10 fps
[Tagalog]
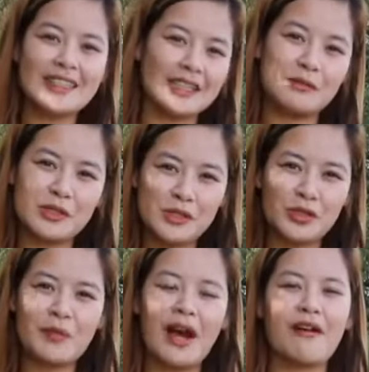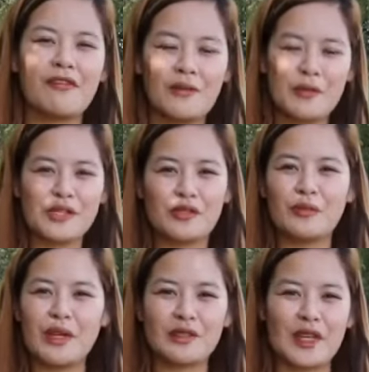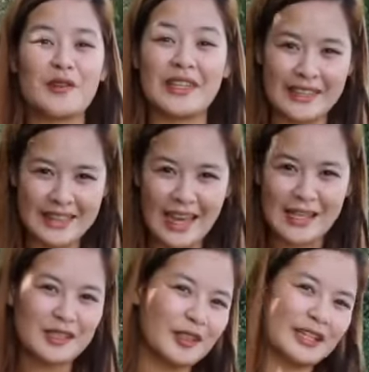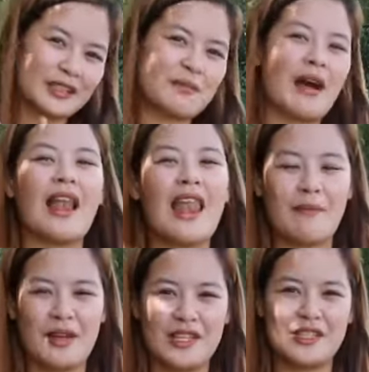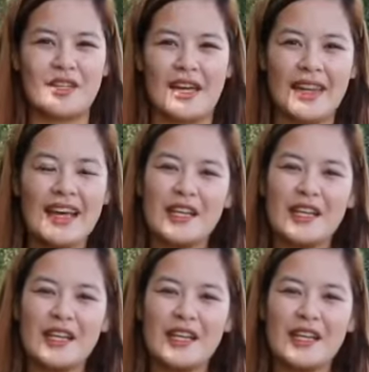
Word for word: hindi natin masusure mga ka-farmers kung meron tayong kikitain so later malalaman ninyo yan.